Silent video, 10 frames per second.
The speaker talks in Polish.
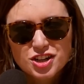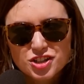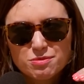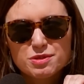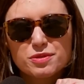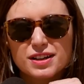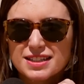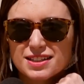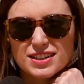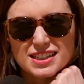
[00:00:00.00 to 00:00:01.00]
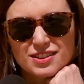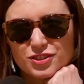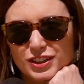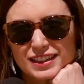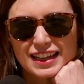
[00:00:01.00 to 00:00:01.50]
żeby pokazywać
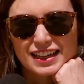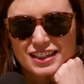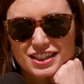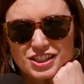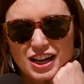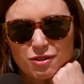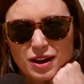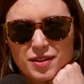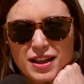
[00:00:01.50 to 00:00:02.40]
swoje nagie ciała.